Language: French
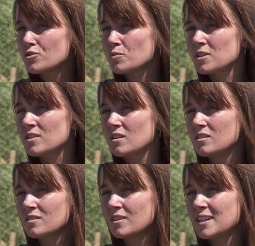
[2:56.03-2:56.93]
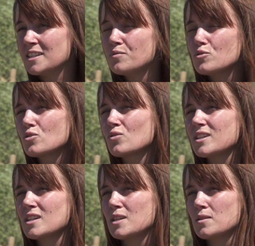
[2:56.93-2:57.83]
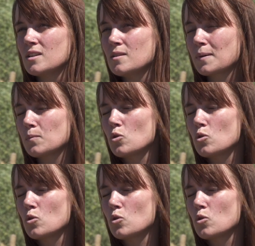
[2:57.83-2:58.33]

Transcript: justement dans, la diffusion des,